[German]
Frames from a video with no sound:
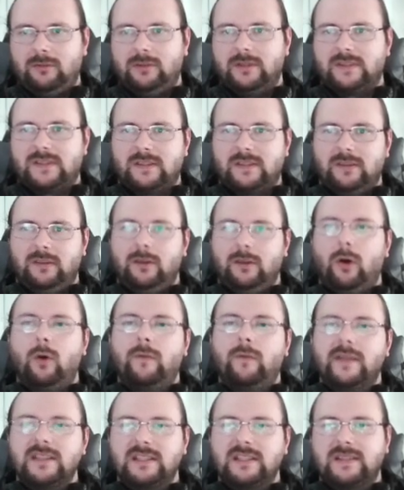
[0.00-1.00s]
on the
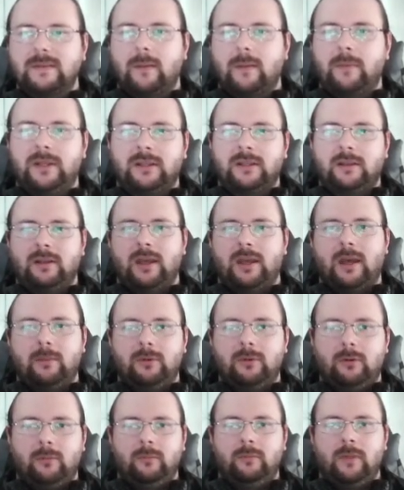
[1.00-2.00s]
Snow, was ich zweimal drin
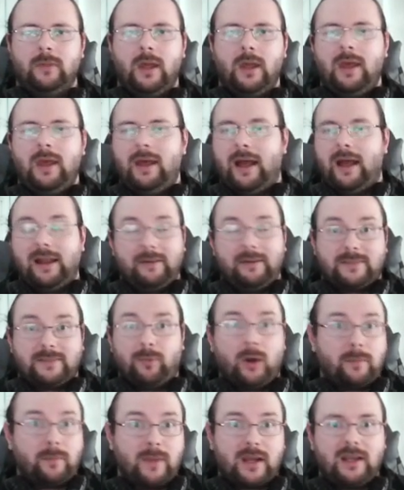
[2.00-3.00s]
habe, um halt
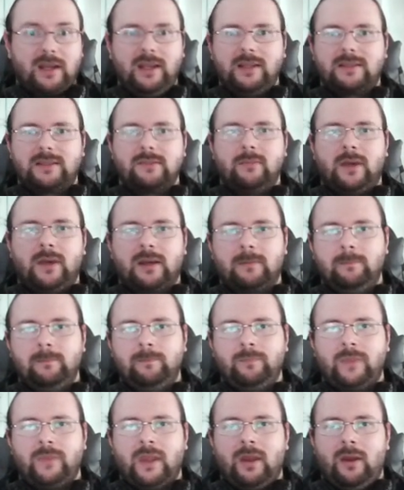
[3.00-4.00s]
das Board mal clear zu
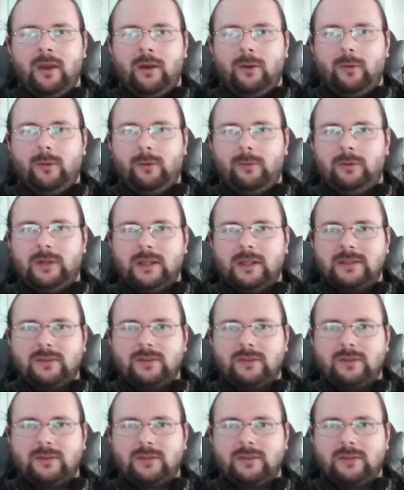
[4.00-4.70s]
machen. Und